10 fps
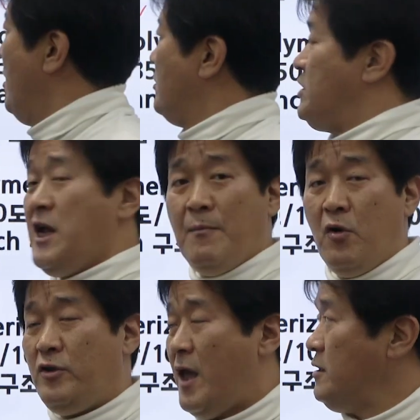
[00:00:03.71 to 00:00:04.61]
어,
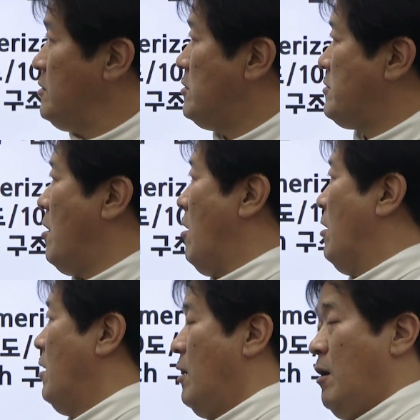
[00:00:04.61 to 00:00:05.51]
지난번에
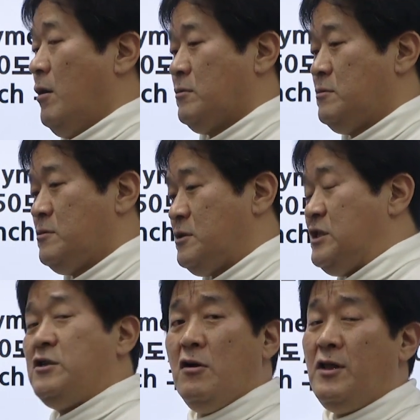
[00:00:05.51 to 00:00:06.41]
이어서 그
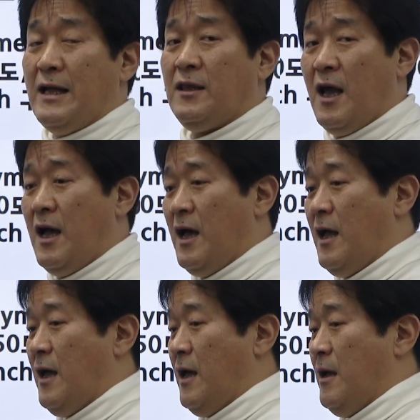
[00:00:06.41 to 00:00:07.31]
지글로
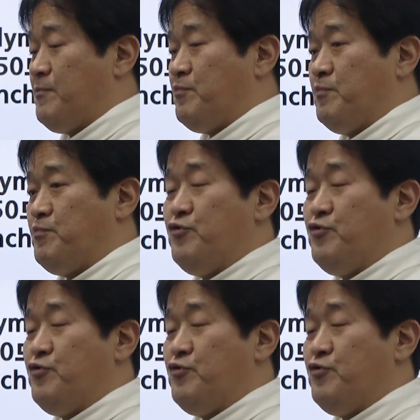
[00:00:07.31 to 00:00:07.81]
나타